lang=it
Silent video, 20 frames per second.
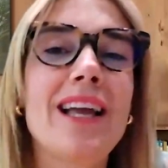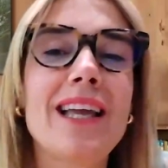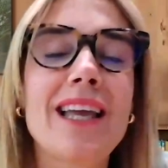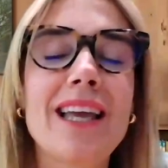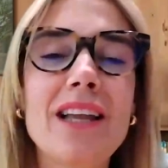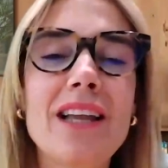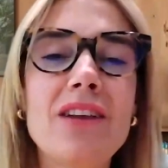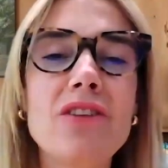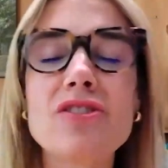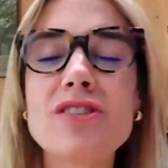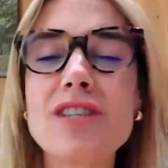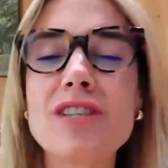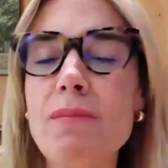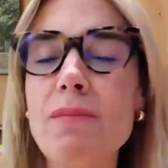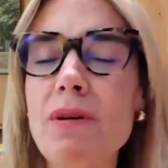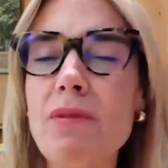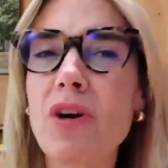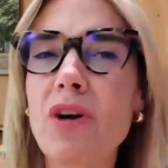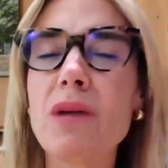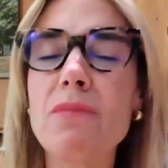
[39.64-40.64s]
che non
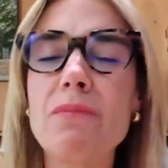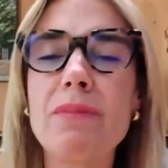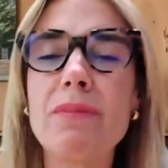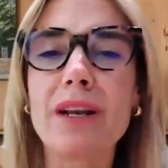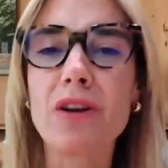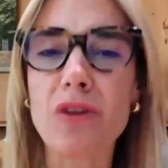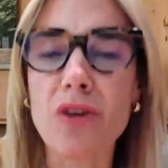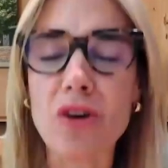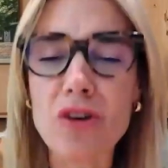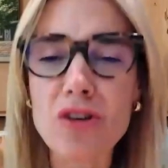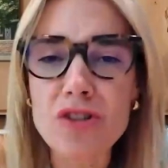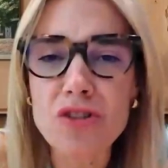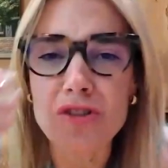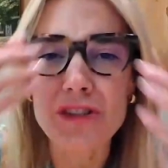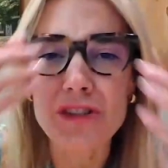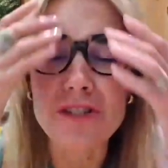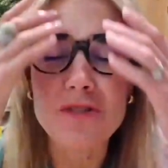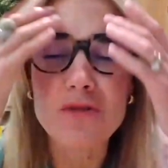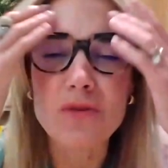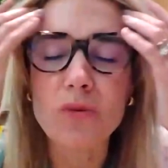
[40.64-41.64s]
sapevo che
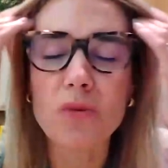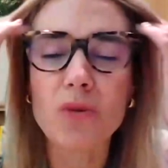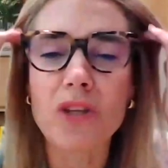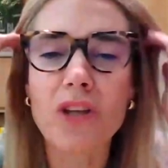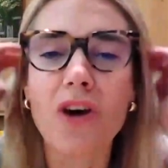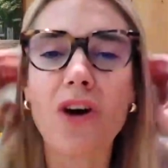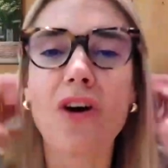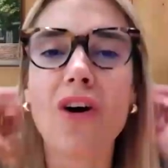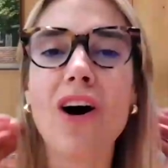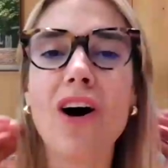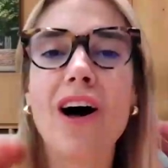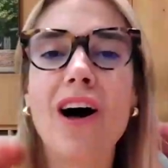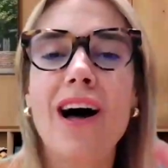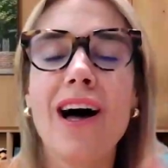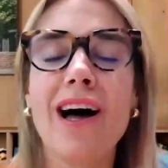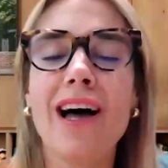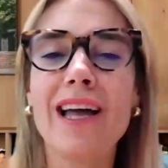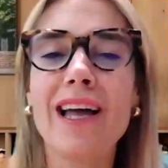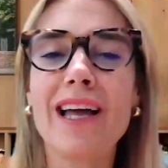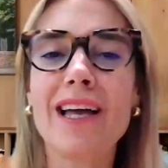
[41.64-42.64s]
percorso di studio
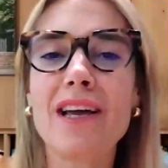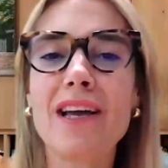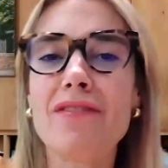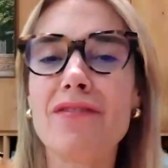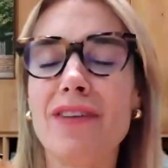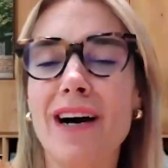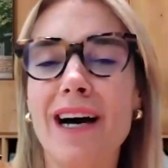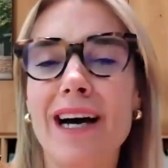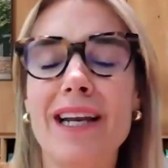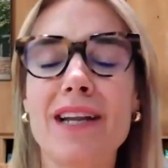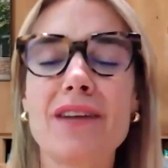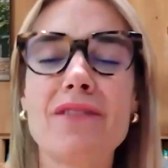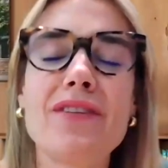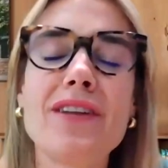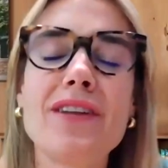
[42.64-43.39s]
eh, fare.